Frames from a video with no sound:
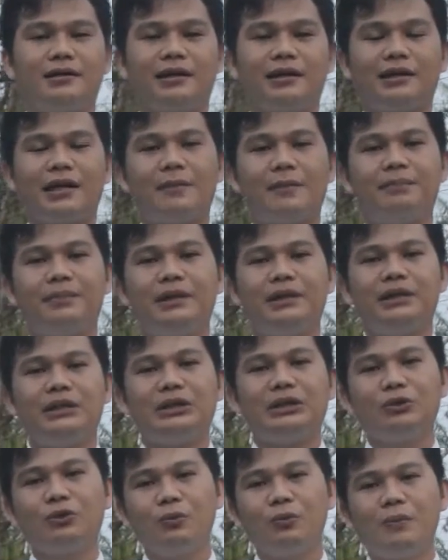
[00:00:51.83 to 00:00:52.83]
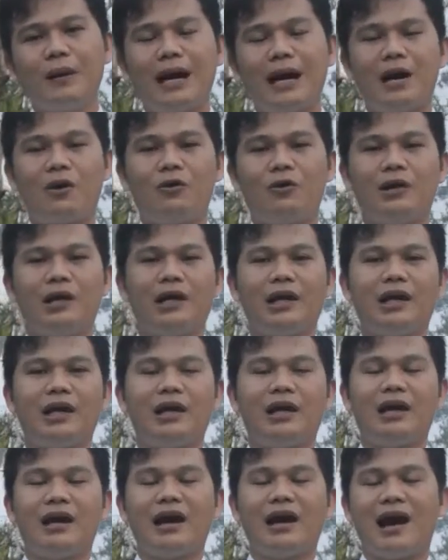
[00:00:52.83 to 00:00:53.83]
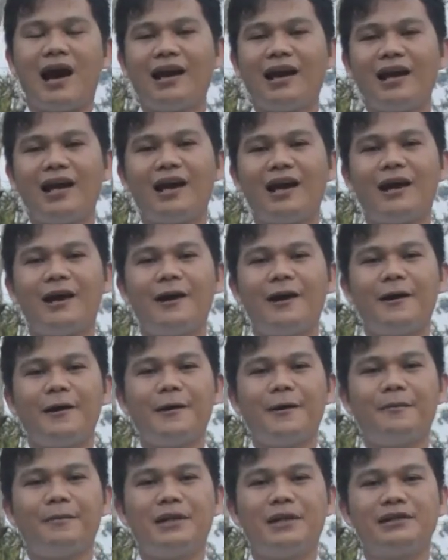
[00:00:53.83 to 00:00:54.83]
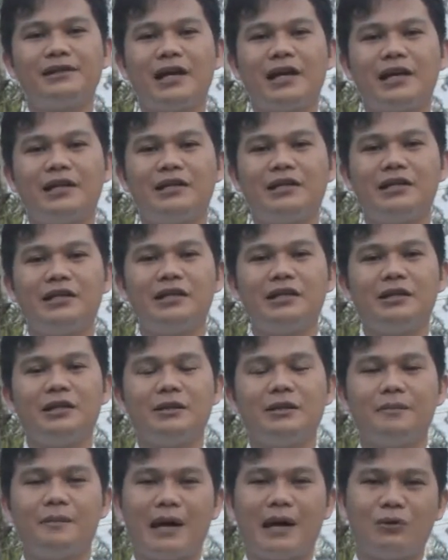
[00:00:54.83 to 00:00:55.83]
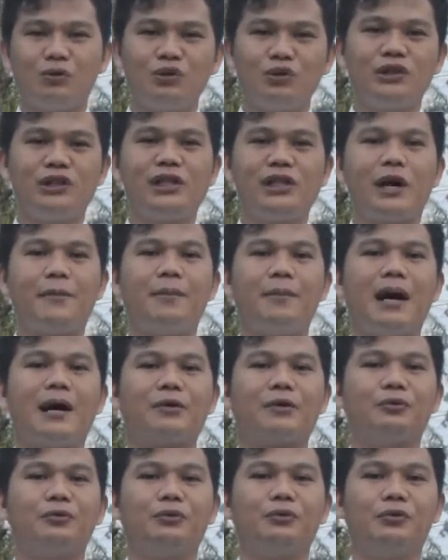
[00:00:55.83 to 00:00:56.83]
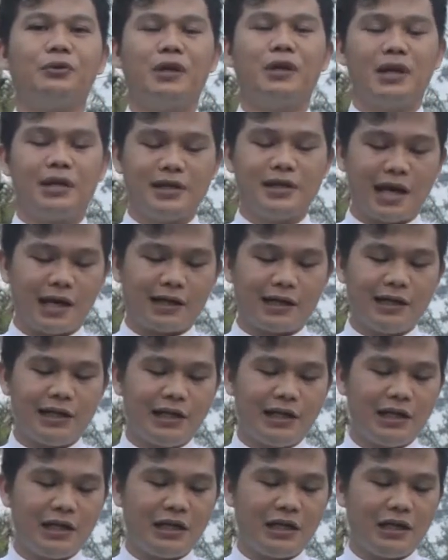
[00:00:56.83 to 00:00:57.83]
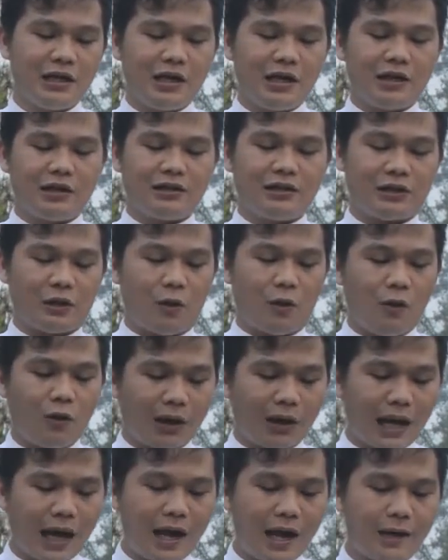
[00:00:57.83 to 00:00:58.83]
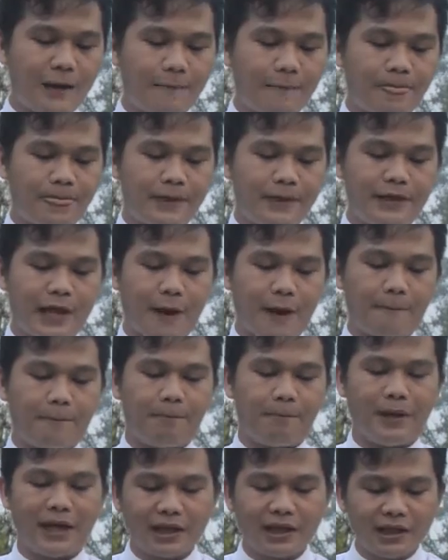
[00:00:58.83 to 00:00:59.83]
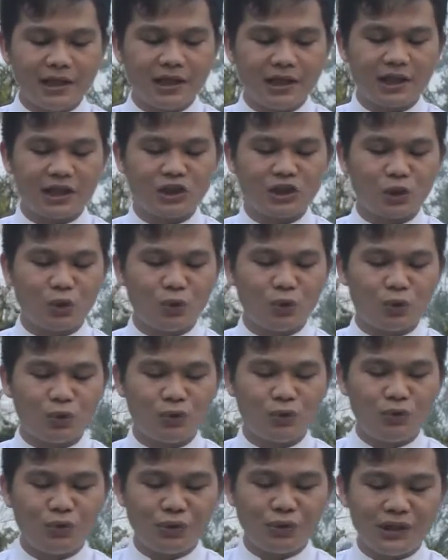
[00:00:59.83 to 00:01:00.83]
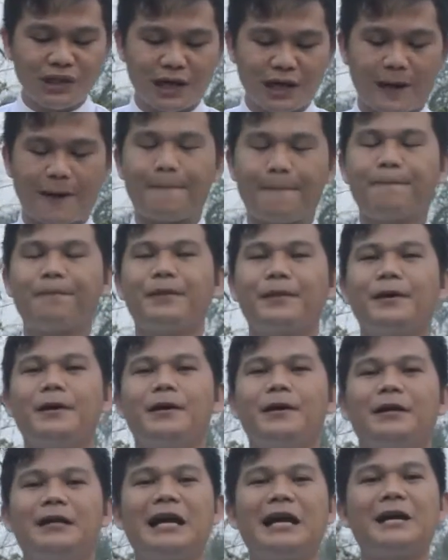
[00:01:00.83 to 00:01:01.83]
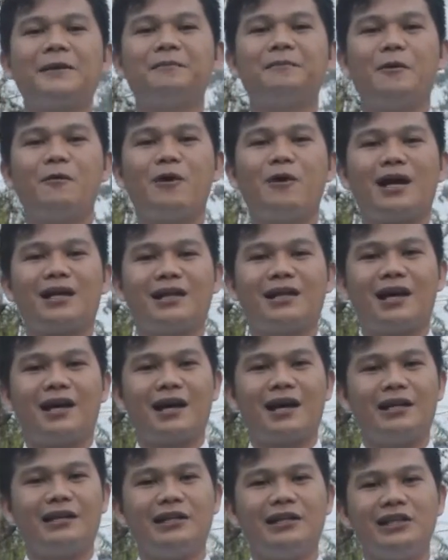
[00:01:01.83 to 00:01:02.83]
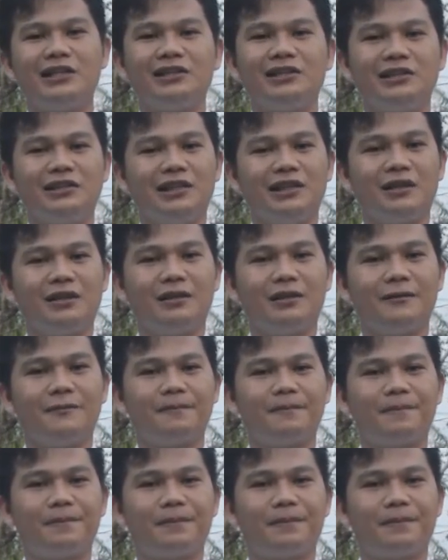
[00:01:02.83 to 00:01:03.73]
tetapi diubah oleh Allah menjadi manusia baru, yakni seorang yang pergi ke seluruh dunia dan mewartakan Injil.